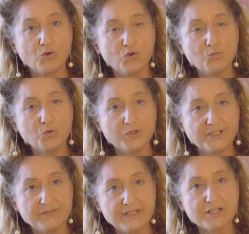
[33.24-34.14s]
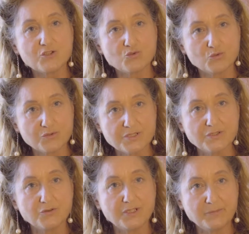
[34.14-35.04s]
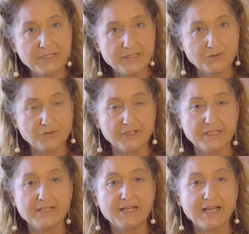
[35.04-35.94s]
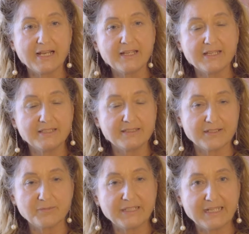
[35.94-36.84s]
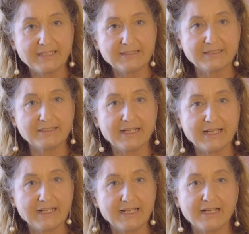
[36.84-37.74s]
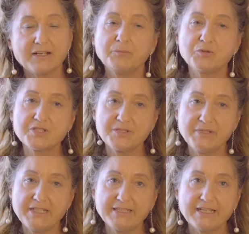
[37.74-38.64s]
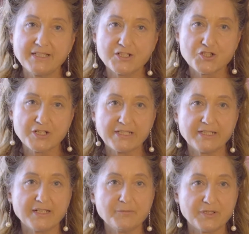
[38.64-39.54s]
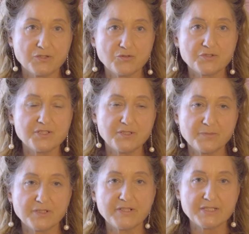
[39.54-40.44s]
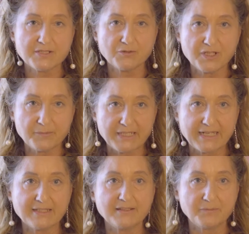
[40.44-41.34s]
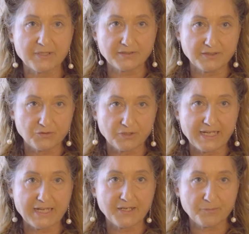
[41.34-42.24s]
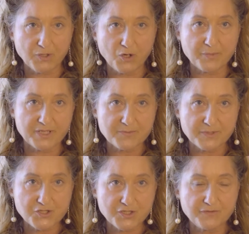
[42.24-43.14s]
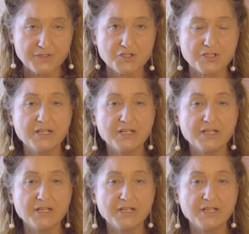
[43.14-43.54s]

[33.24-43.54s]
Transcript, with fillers: o comunque di avere soluzioni migliori anche determinate dalla possibilità di accedere a percorsi di prevenzione mirati, particolari, propri e specifici